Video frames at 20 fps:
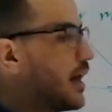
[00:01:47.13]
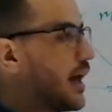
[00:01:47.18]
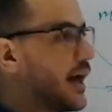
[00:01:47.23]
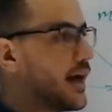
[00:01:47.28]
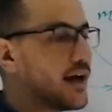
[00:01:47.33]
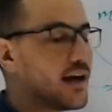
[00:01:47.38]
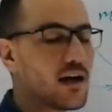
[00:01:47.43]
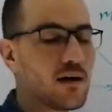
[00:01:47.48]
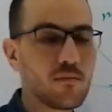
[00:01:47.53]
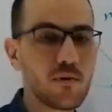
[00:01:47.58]

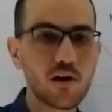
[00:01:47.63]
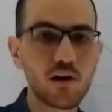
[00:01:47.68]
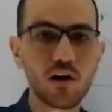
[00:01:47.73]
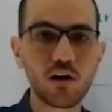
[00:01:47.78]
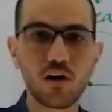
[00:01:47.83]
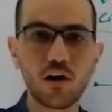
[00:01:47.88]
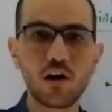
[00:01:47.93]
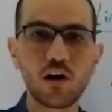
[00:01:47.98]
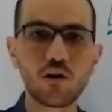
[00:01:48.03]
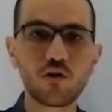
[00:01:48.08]
حاجه
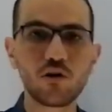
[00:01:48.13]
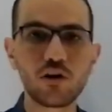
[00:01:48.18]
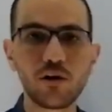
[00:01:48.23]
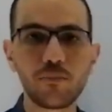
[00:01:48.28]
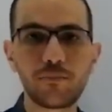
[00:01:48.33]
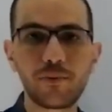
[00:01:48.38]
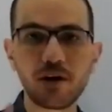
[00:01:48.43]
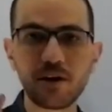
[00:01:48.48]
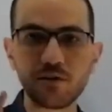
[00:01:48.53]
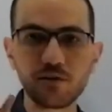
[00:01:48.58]
بكررها
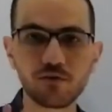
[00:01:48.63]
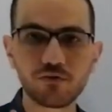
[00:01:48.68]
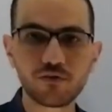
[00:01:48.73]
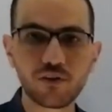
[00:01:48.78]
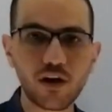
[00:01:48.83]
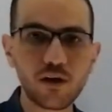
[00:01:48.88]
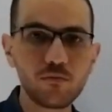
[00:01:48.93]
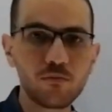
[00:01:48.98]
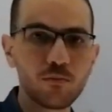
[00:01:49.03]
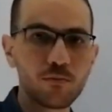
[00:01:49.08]
كل بيريد اوف
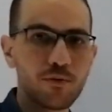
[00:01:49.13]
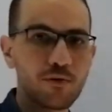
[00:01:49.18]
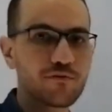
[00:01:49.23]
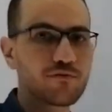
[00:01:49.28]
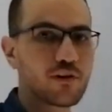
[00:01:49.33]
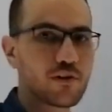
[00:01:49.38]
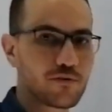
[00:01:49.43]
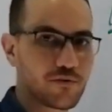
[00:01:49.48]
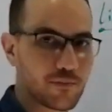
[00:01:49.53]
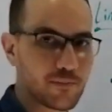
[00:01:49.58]
تايم
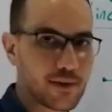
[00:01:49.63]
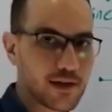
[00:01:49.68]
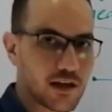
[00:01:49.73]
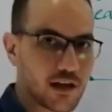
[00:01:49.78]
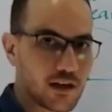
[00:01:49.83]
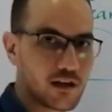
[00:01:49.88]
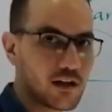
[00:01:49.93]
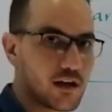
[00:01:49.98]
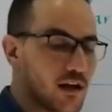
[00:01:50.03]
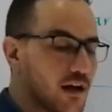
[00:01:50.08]
وبفضل في
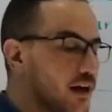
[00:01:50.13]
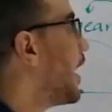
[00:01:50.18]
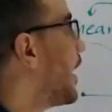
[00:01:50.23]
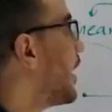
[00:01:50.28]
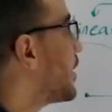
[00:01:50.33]
مكاني